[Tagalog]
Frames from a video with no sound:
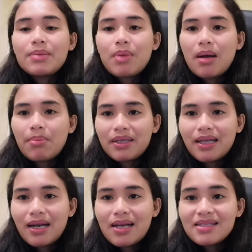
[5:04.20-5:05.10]

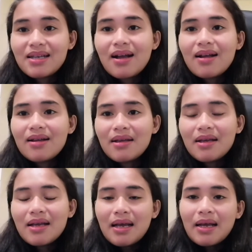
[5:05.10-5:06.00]
ipapadala sa
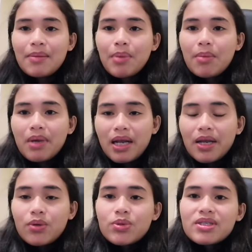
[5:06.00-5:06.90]

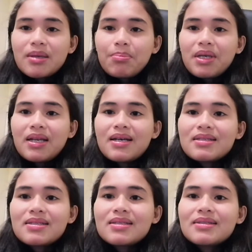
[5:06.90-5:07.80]
pamilya ko sa
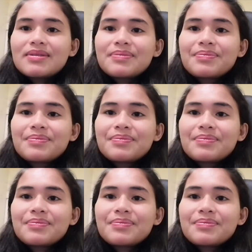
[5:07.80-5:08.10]
Pinas.